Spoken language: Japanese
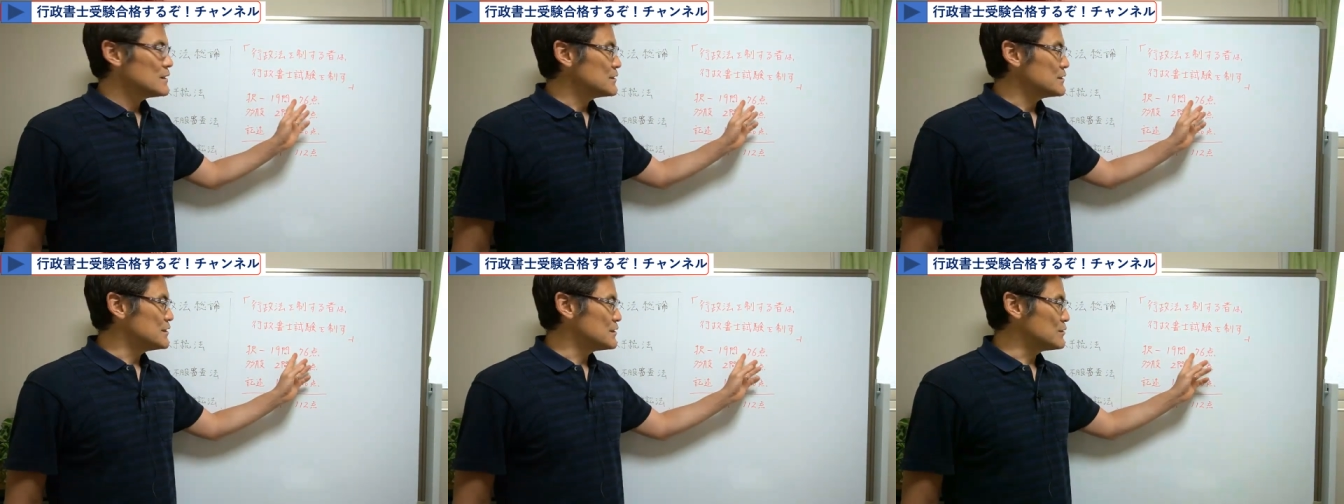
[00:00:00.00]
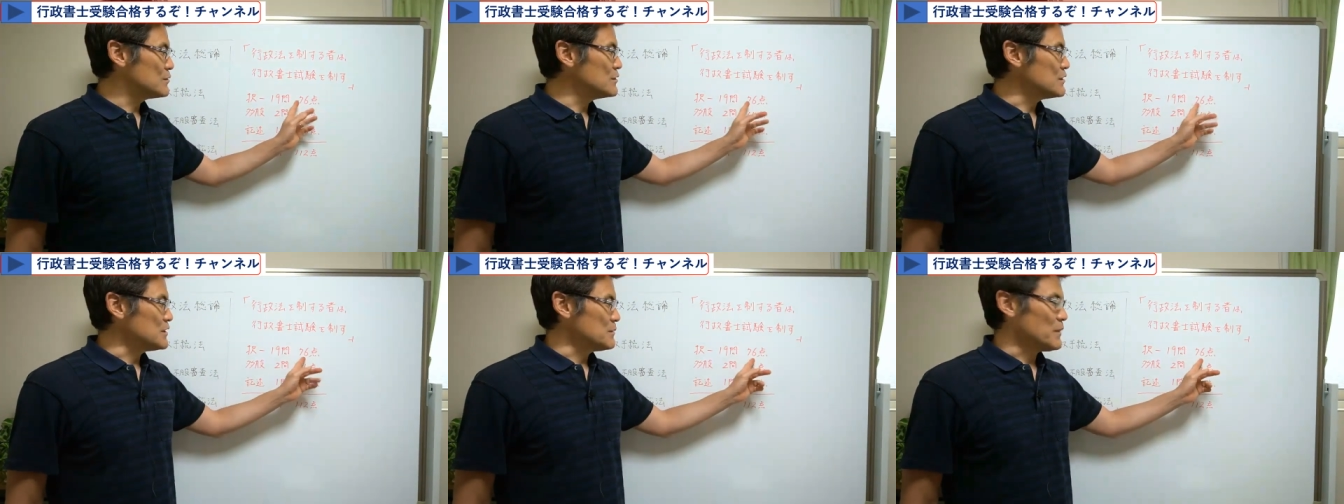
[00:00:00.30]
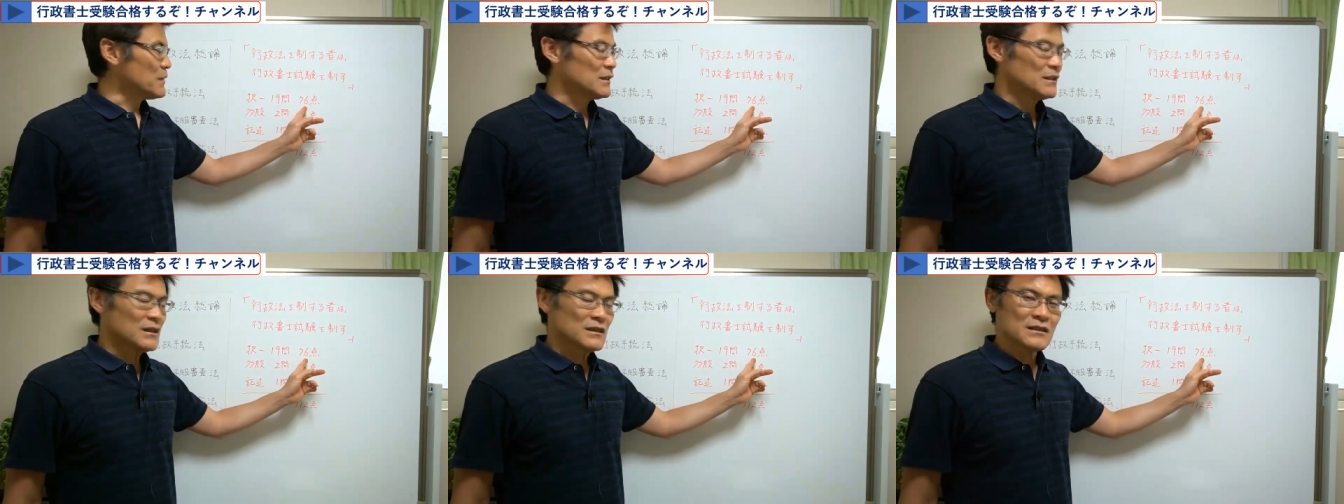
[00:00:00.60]
実に
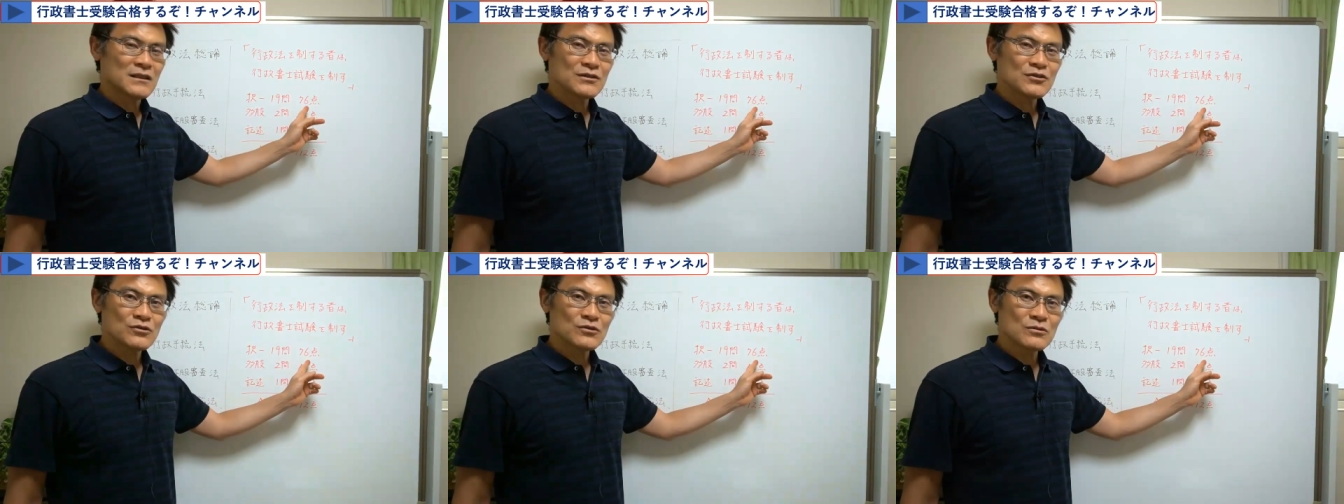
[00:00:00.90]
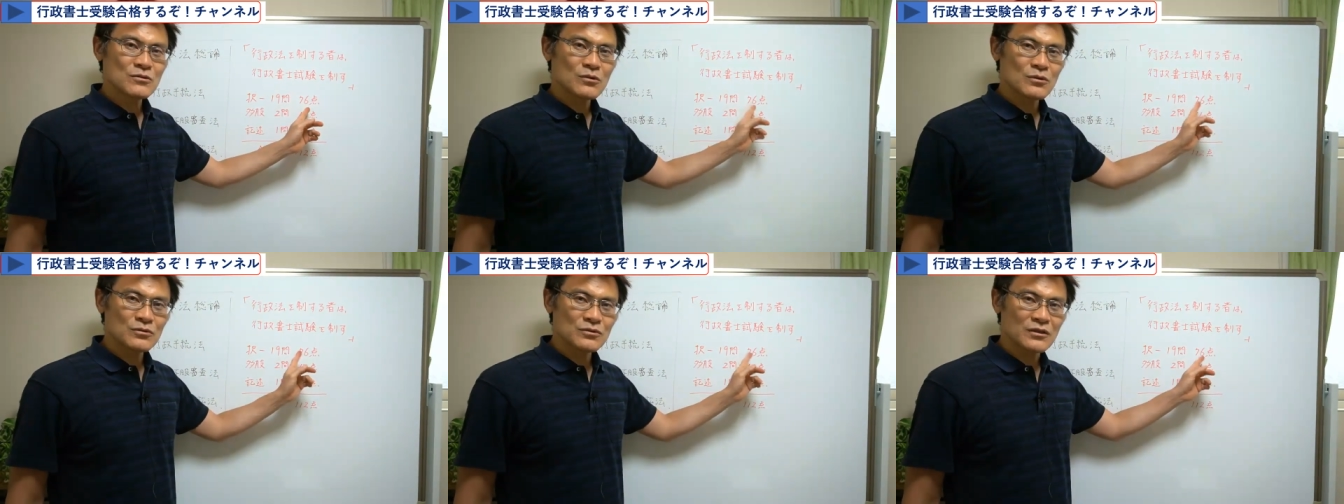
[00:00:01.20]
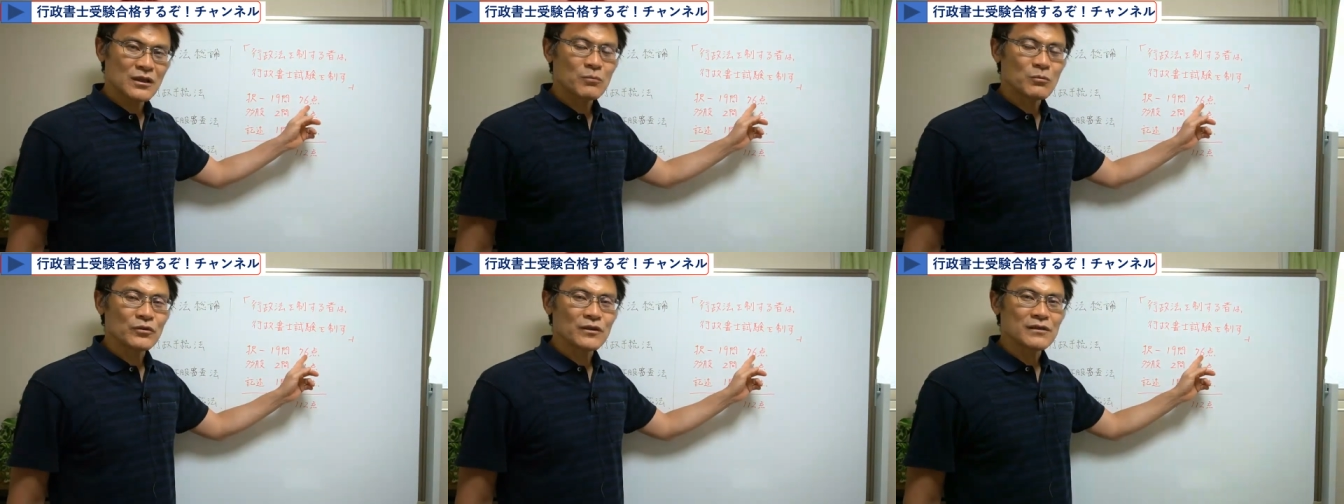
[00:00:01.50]
ま76
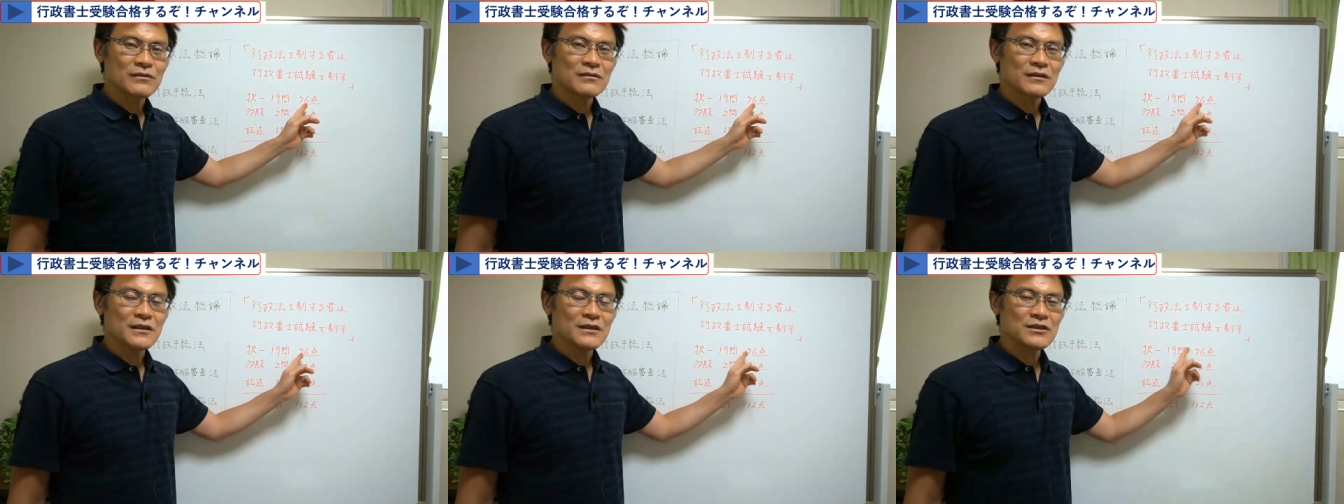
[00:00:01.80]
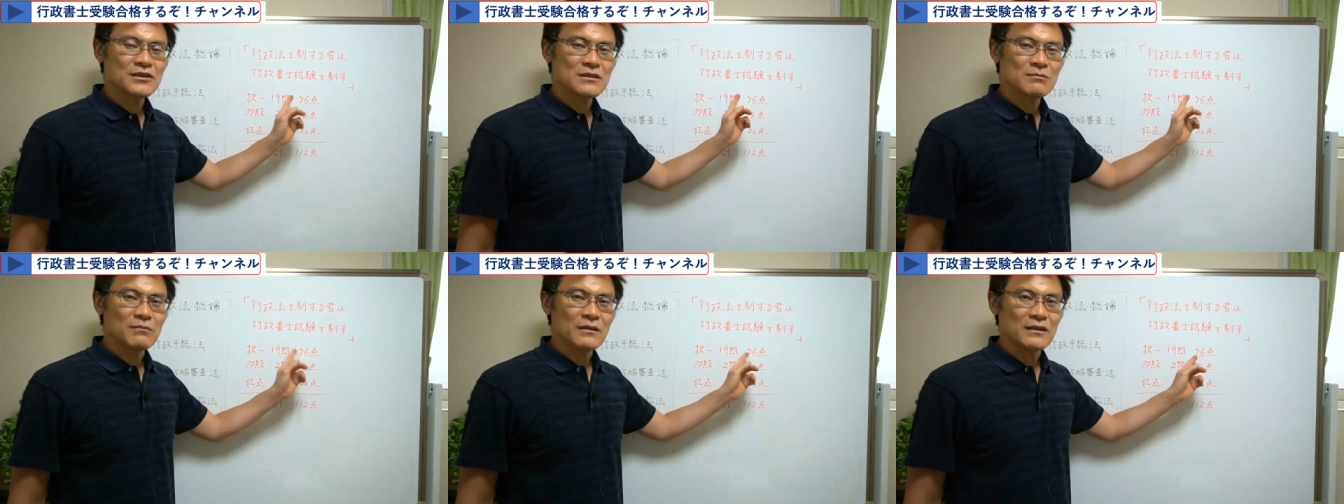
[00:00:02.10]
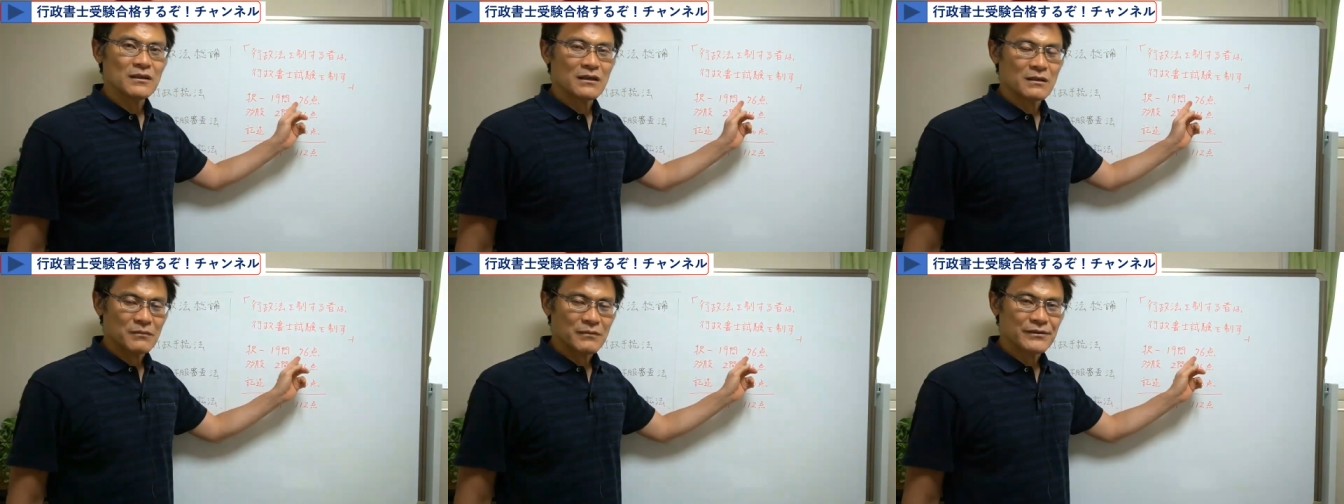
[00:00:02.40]
点もですね、占め
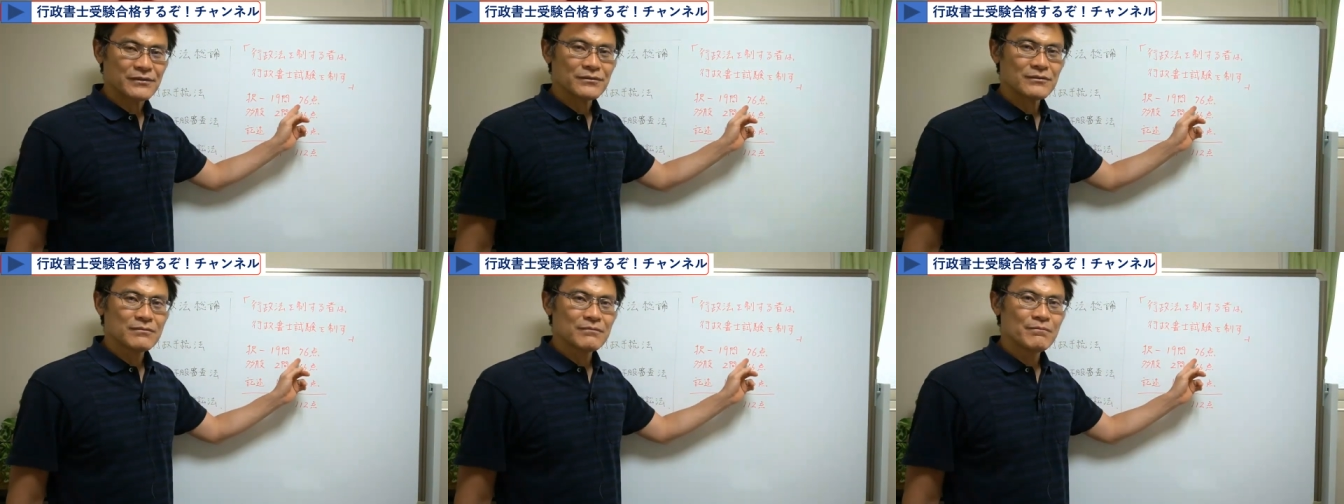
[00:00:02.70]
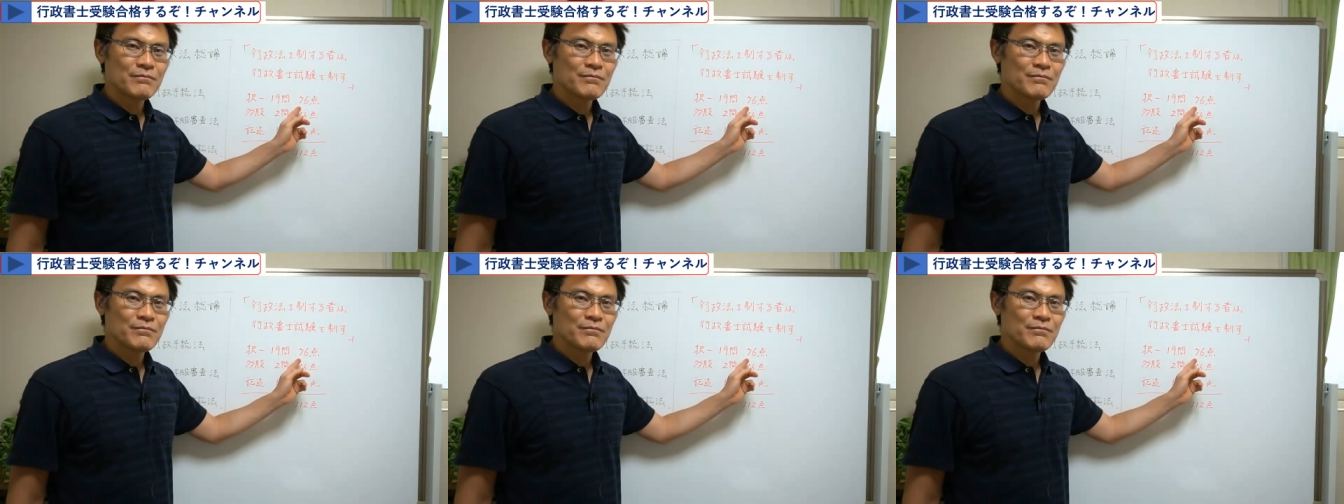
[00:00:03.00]
ています。